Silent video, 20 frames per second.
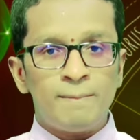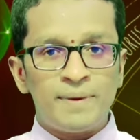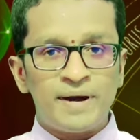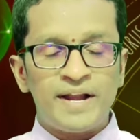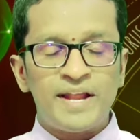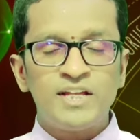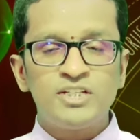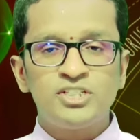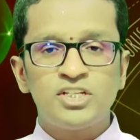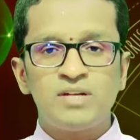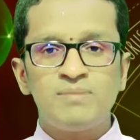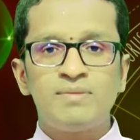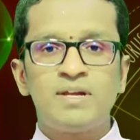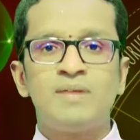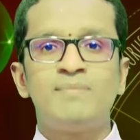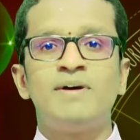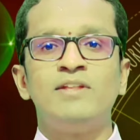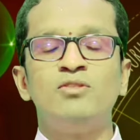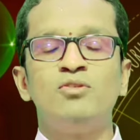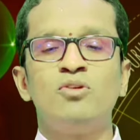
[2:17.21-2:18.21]
ప్రొడిక్షన్
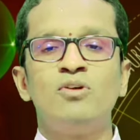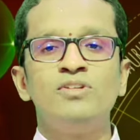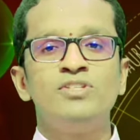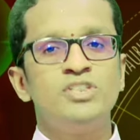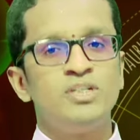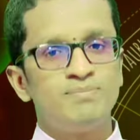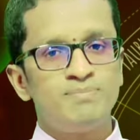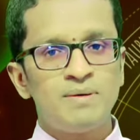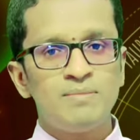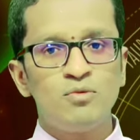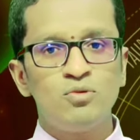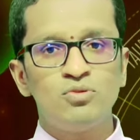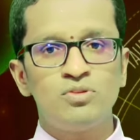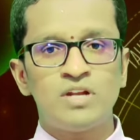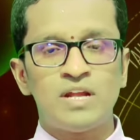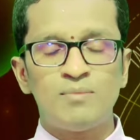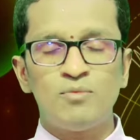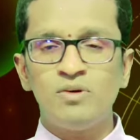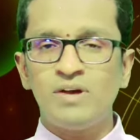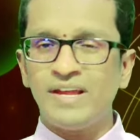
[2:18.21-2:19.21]
మనం అందులో
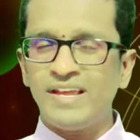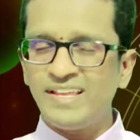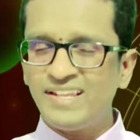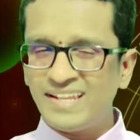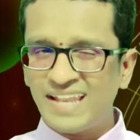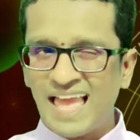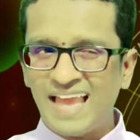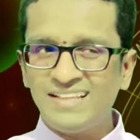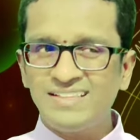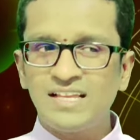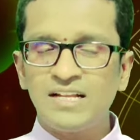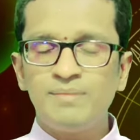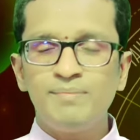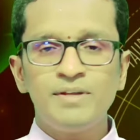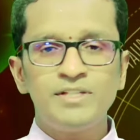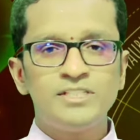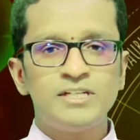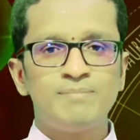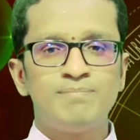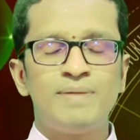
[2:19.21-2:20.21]
చెప్పబోతున్నాము ఈ లైక్ దట్
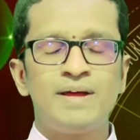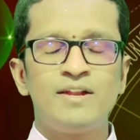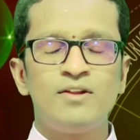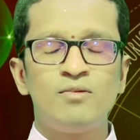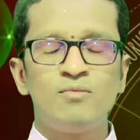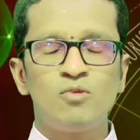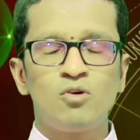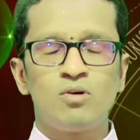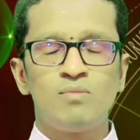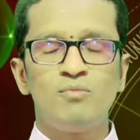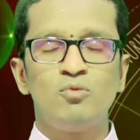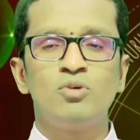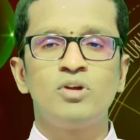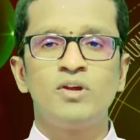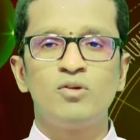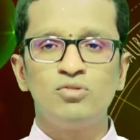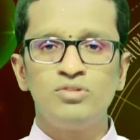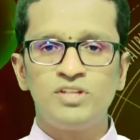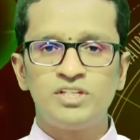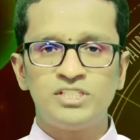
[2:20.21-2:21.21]
మీకు చెప్పాలన్న ఒక
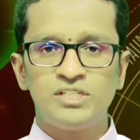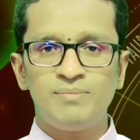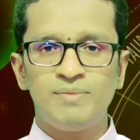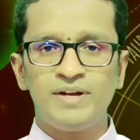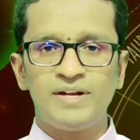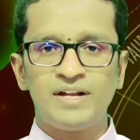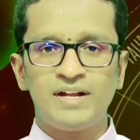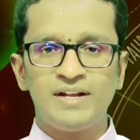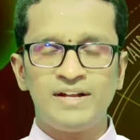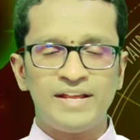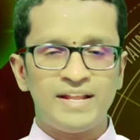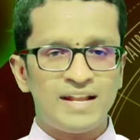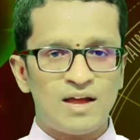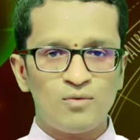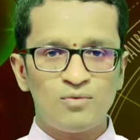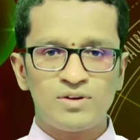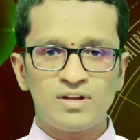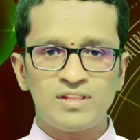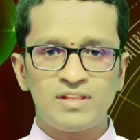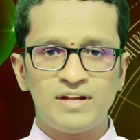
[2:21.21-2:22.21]
ముఖ్య ఉద్దేశం ఏంటంటే
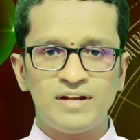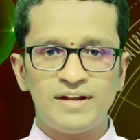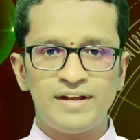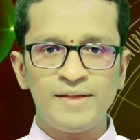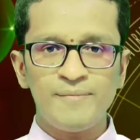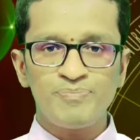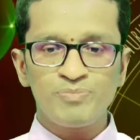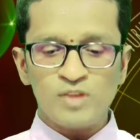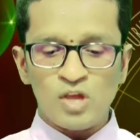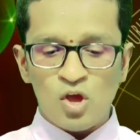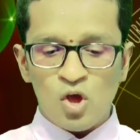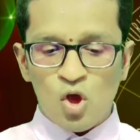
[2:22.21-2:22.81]
ఎలా ఉంటుందంటే